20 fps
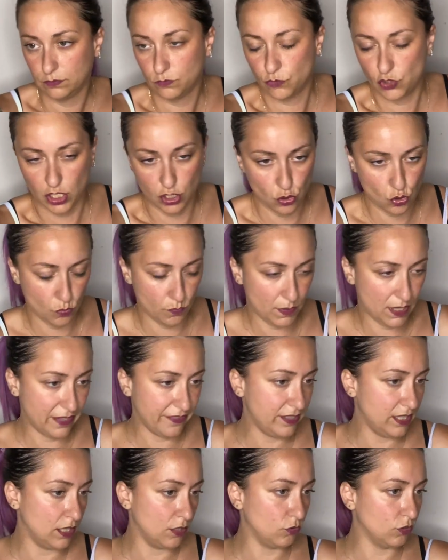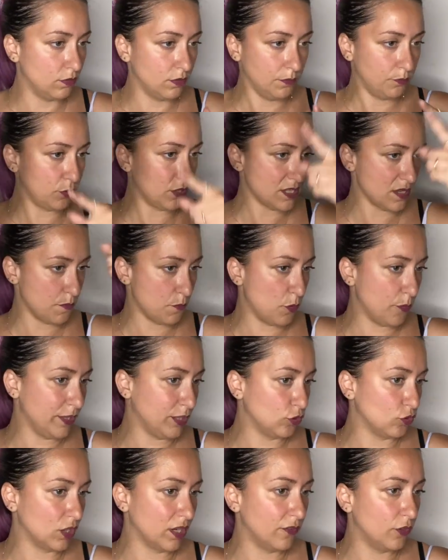cioè insomma alla fine forse se me lo
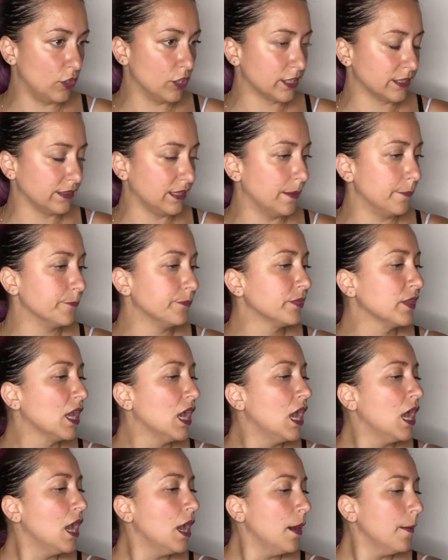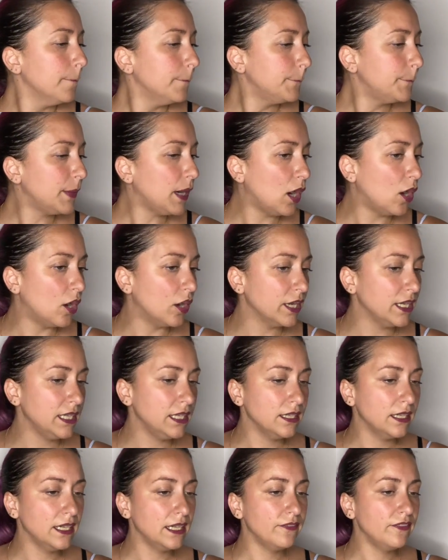metto una volta. Poi eh,